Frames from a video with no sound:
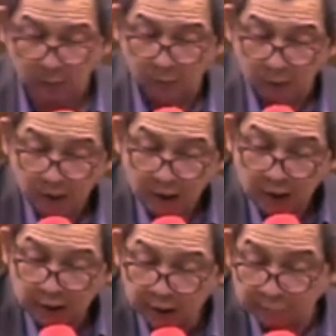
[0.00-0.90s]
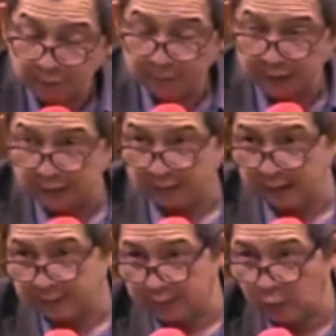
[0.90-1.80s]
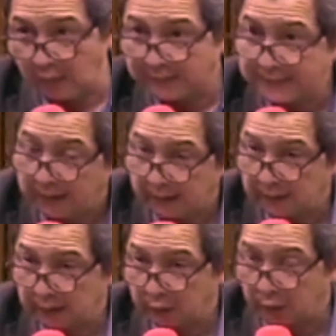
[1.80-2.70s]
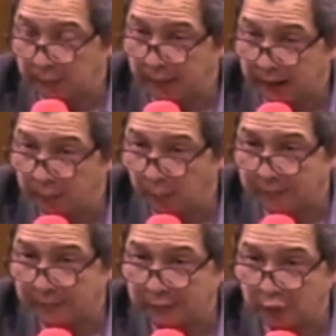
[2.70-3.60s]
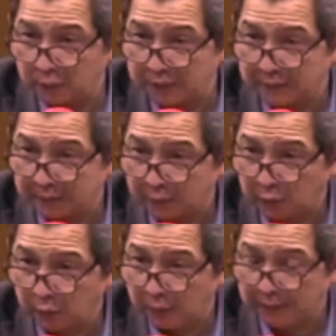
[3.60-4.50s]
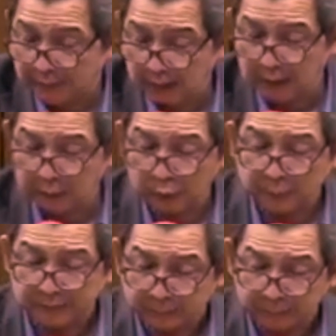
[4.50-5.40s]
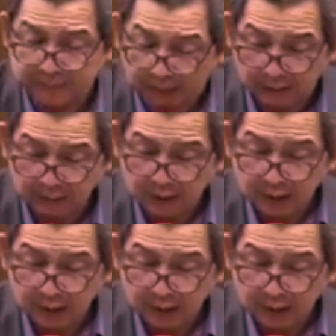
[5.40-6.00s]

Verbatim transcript: tahu. Ini firman di saat saya doa siang yang Tuhan berikan buat saya untuk menyelesaikan suatu masalah yang begitu besar